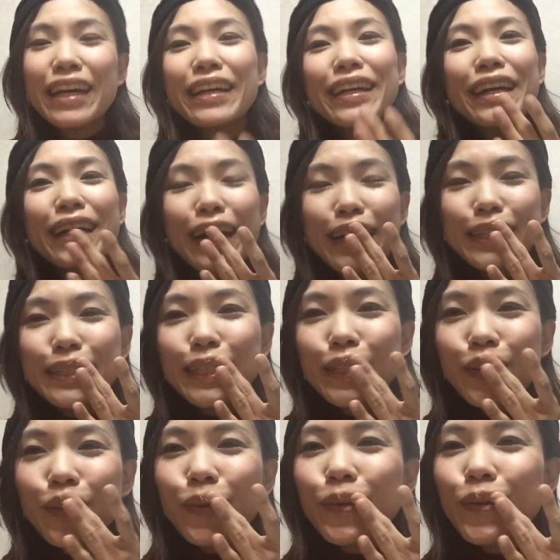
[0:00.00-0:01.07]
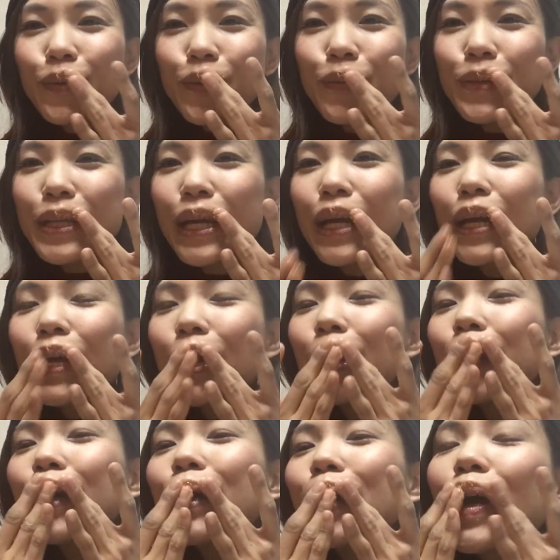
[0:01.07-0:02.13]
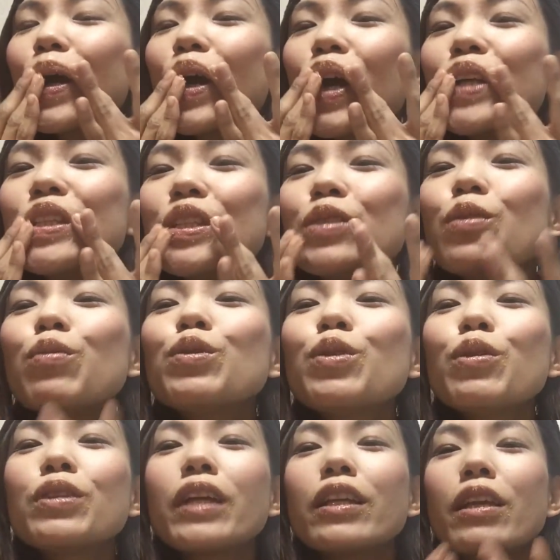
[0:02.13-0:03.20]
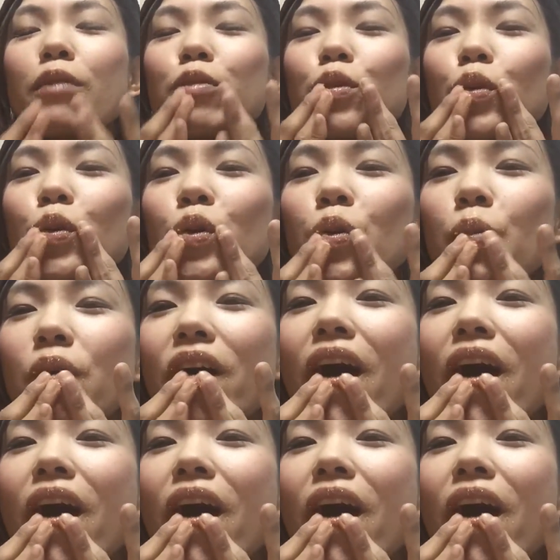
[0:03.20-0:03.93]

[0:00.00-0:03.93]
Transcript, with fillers: なんか外人の子供みたい外人の太ったデブの子供